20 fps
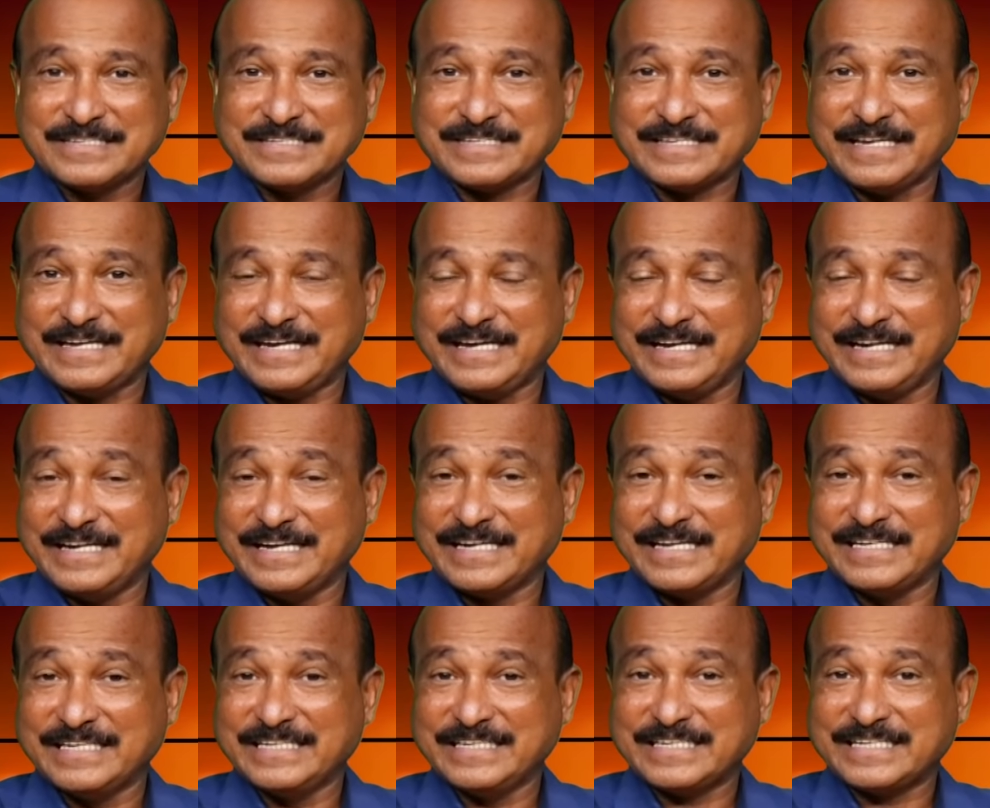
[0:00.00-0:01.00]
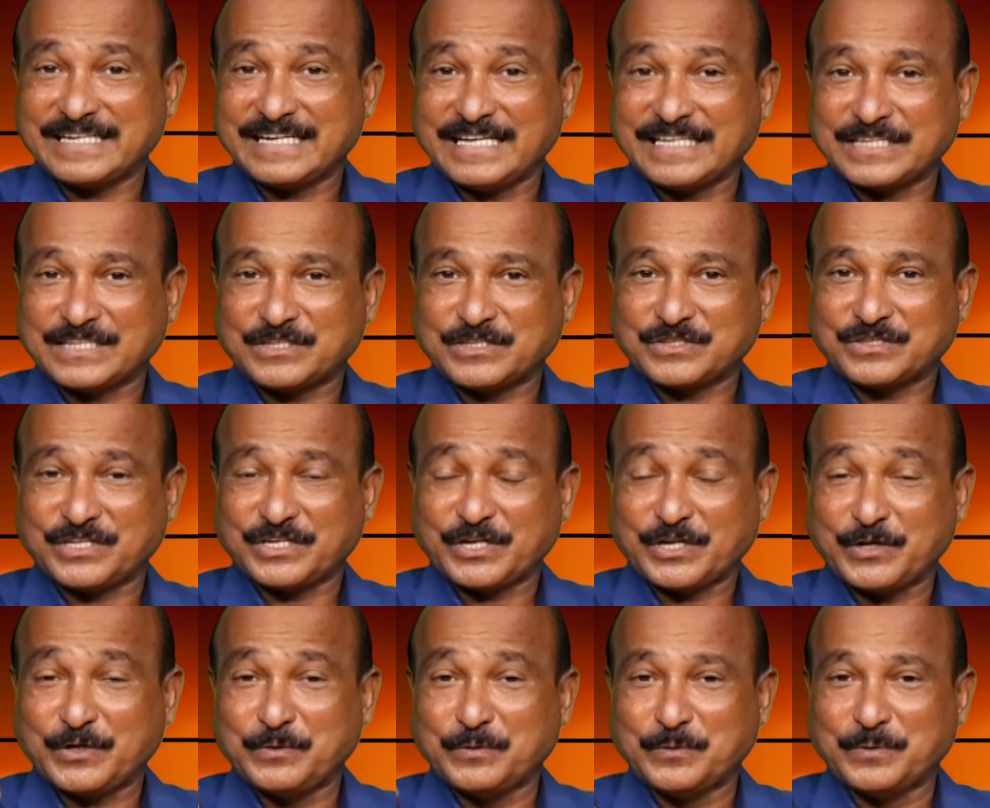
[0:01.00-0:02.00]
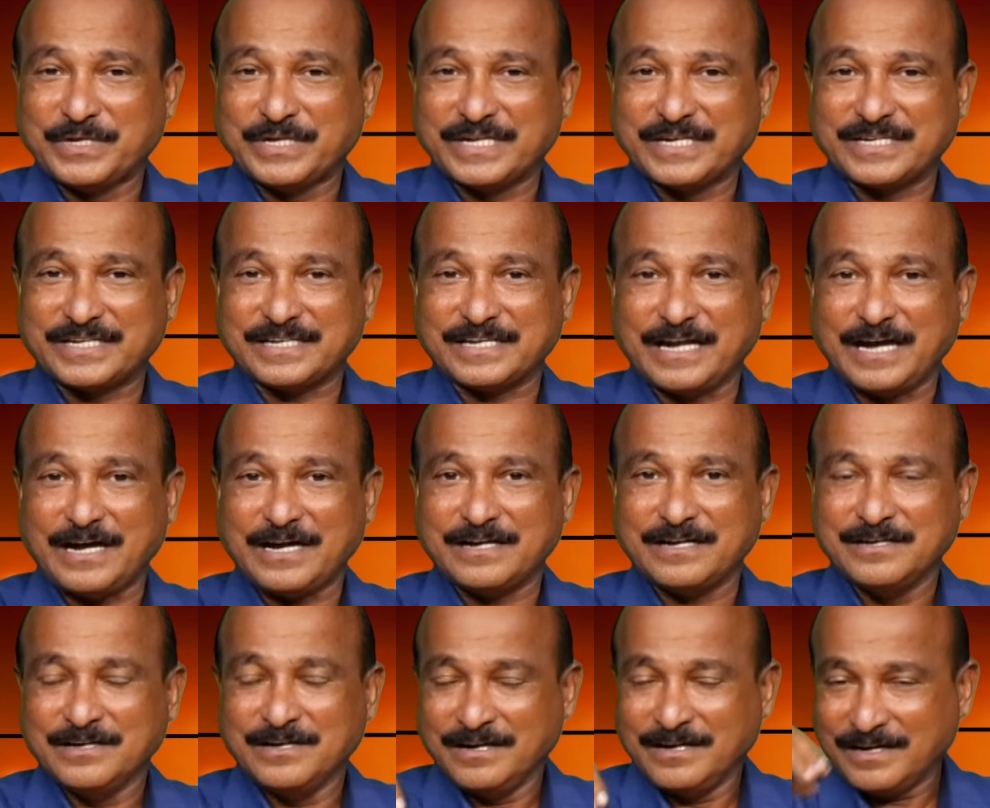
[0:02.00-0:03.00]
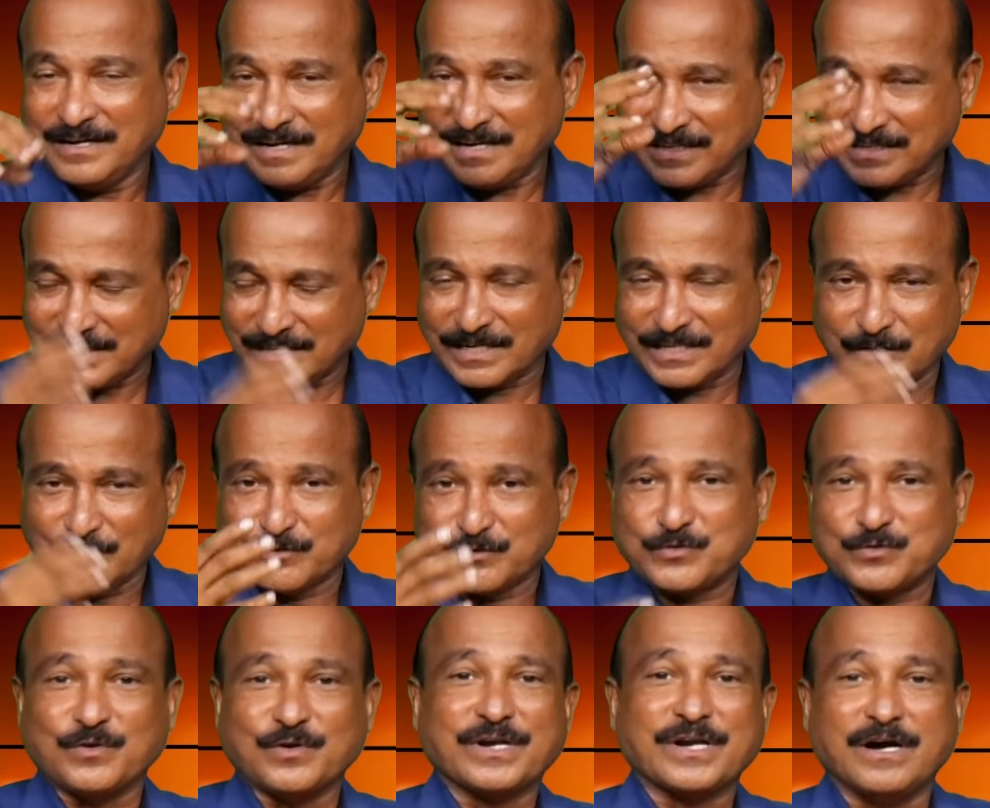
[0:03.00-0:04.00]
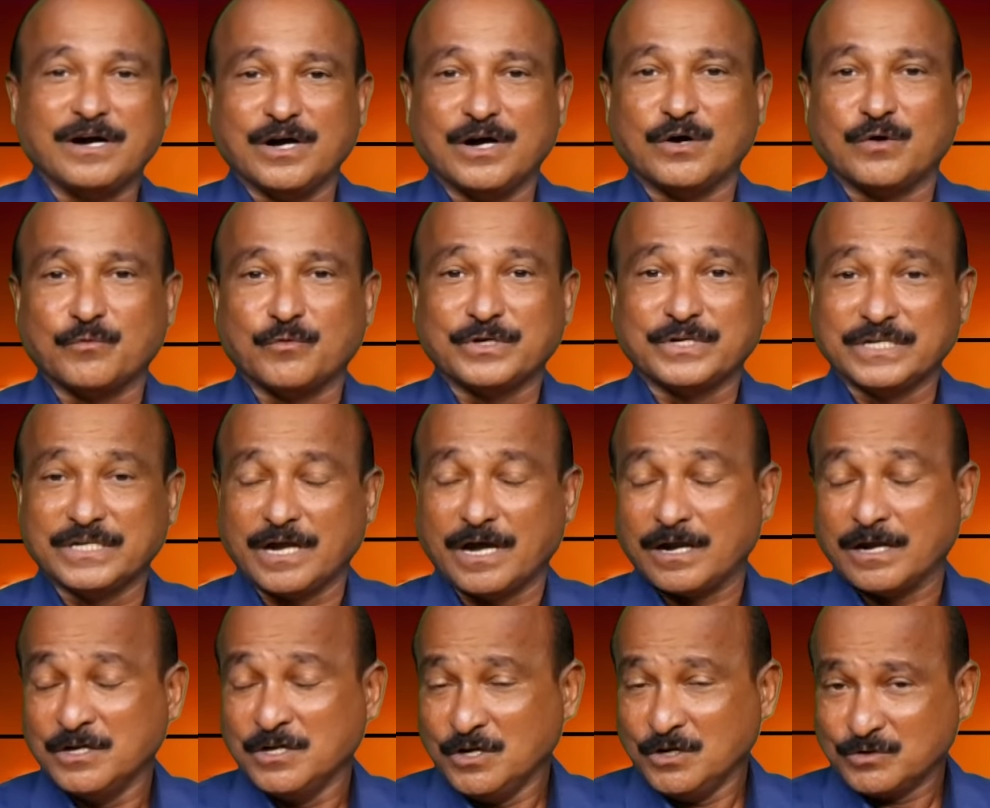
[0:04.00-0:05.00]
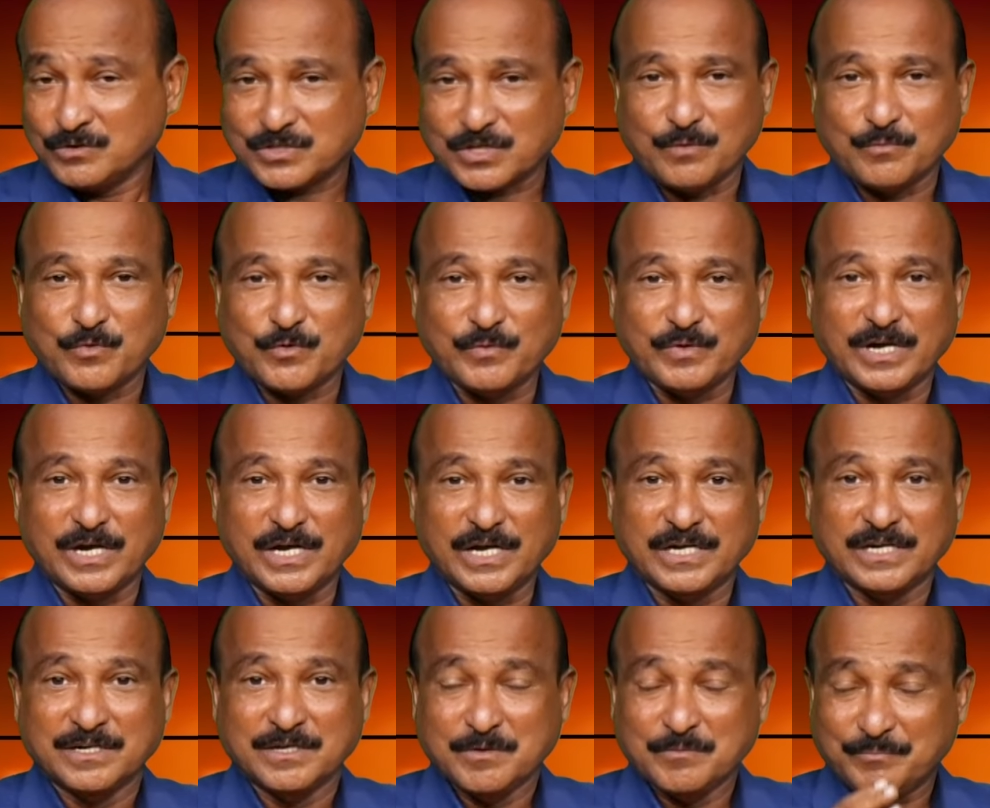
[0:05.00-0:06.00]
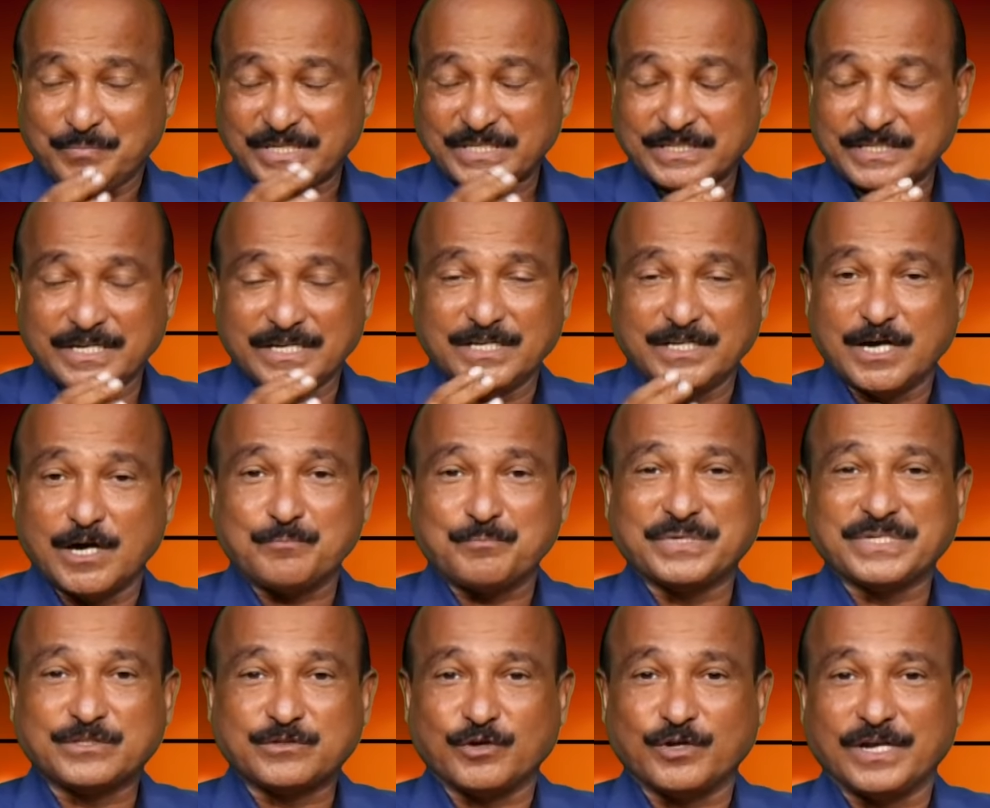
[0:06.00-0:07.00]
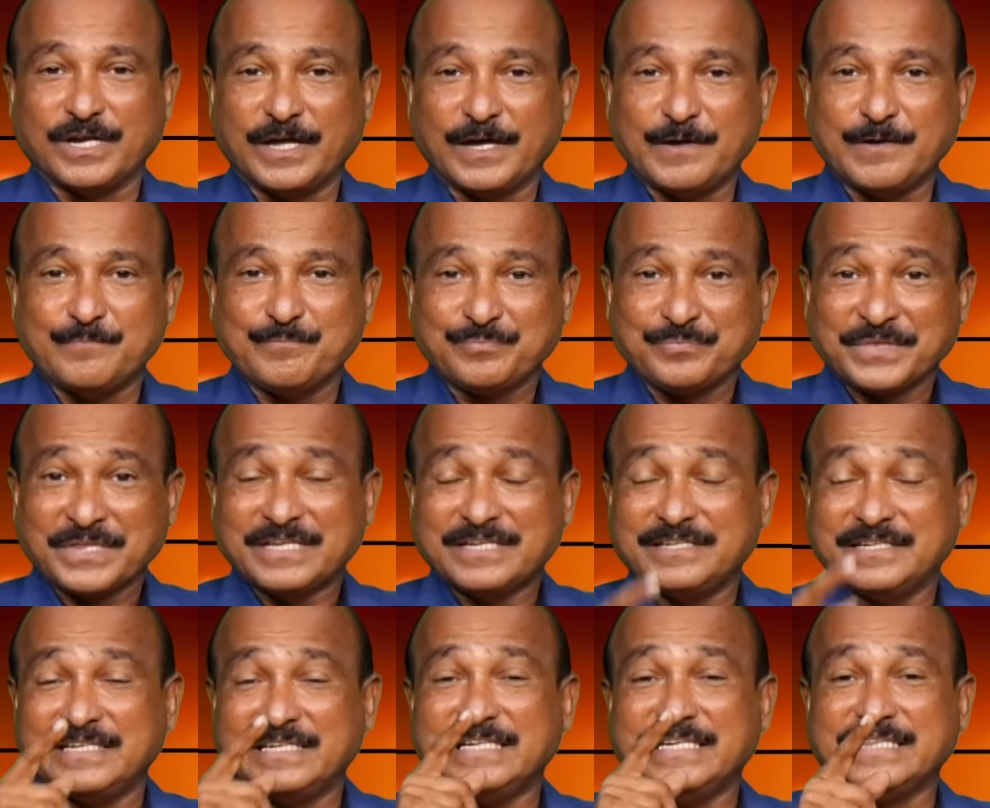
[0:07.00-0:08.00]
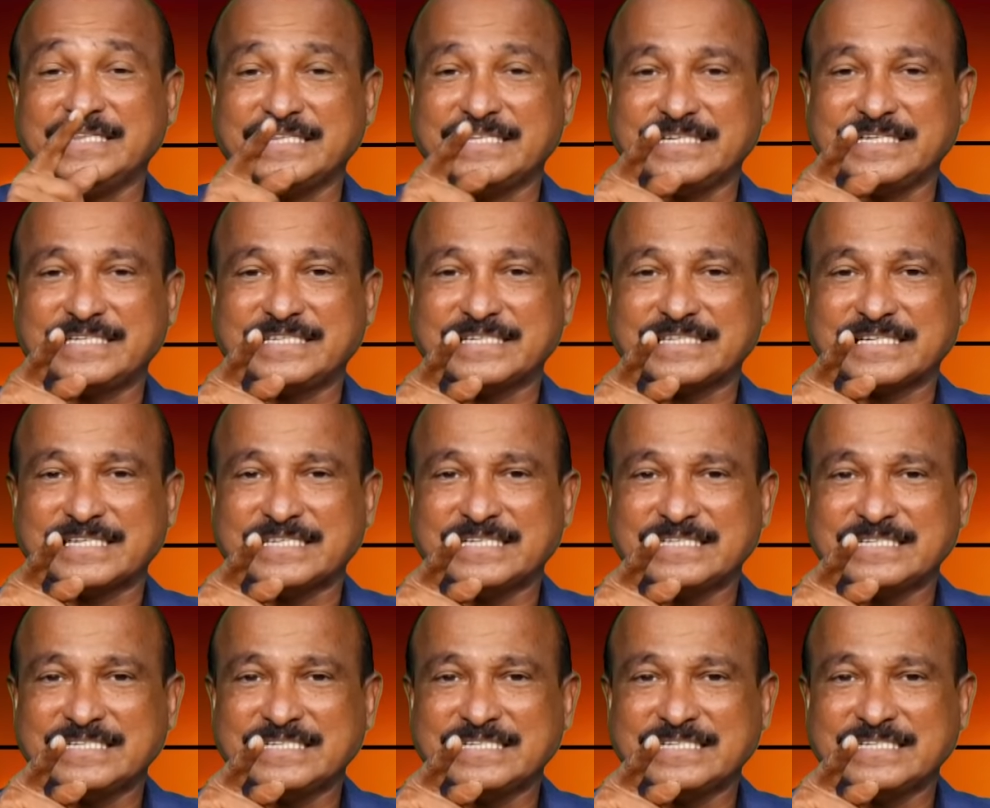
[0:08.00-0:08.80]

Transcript: சேனைகளின் கத்தரனோடு இருக்கிறா அதனால தான் அவன் சொல்கிறான் ஒன்று நான் சமூகல் பதினேழு நாற்பத்தி ஏழில் நீ நிந்திக்கிற